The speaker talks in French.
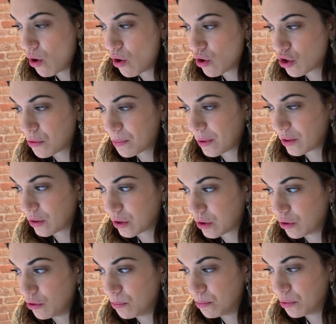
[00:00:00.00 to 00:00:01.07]
je pense
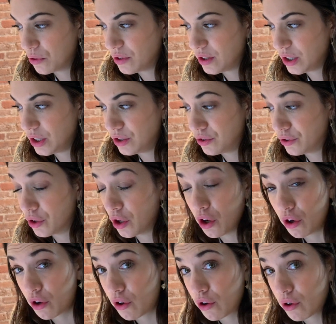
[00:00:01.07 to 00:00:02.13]
une petite
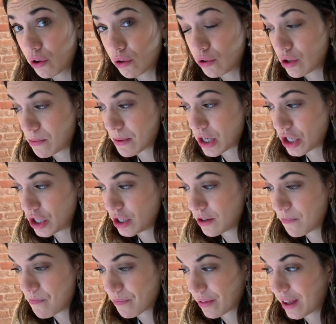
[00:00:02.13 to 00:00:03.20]
heure, j'imagine.
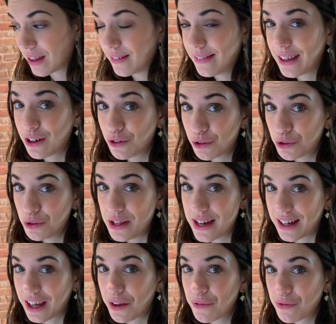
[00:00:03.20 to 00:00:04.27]
Dès que le colis
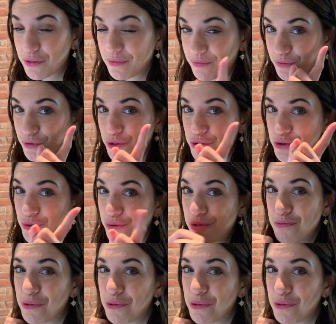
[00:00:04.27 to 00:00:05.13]
arrive, je vous le